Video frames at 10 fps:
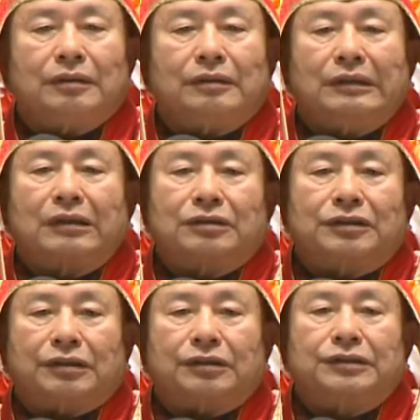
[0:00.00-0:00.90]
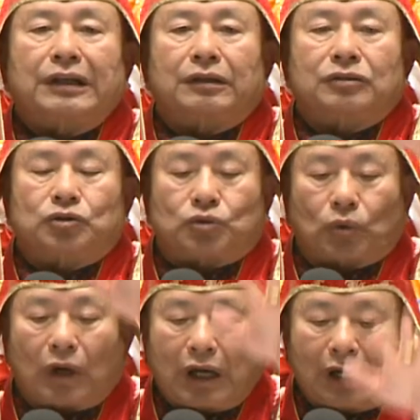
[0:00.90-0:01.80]
那个整个像
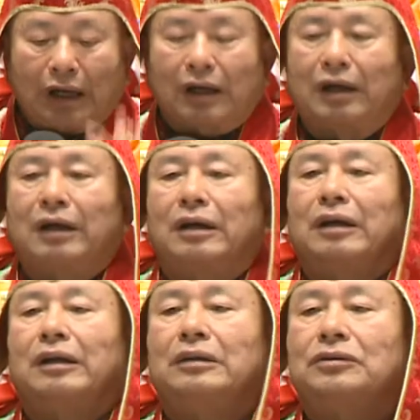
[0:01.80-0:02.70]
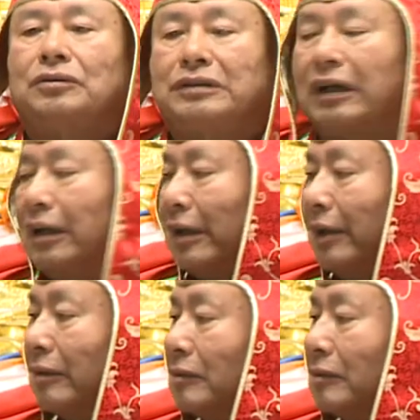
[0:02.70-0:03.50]
唰就下来了，